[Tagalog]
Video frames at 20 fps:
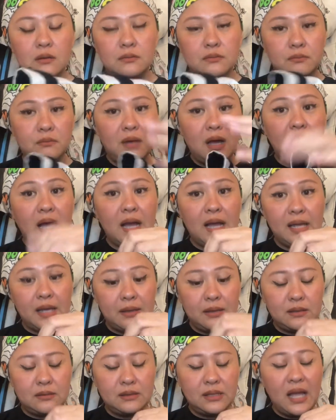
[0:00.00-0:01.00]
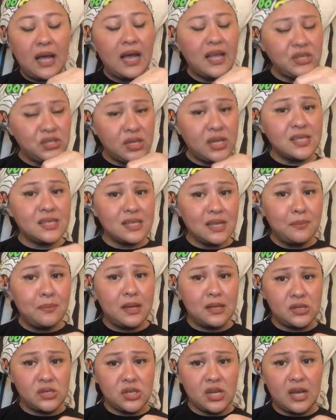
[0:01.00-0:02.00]
ah, na-adjust na
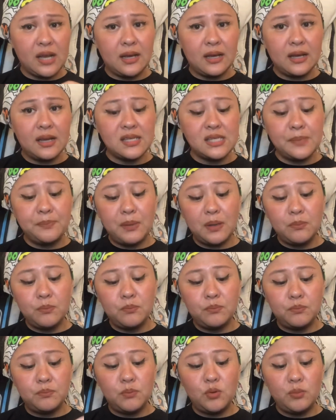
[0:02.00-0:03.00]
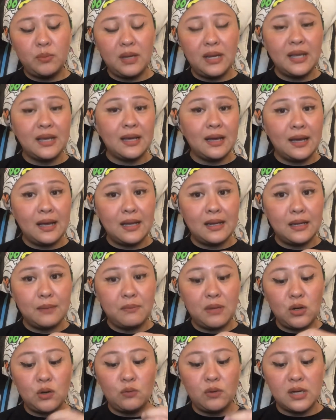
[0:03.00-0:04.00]
naman siya. Kasi pag bumili ka nga ng
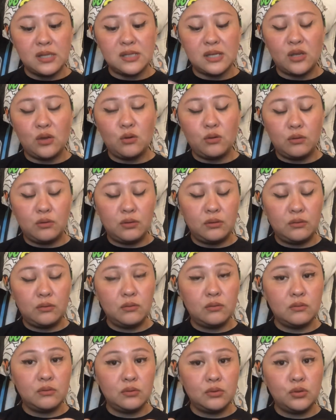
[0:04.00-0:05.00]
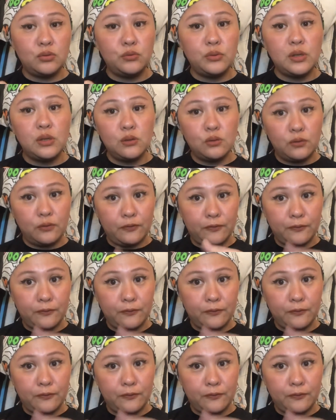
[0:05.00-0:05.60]
maluwag sa'yo, yung, you will look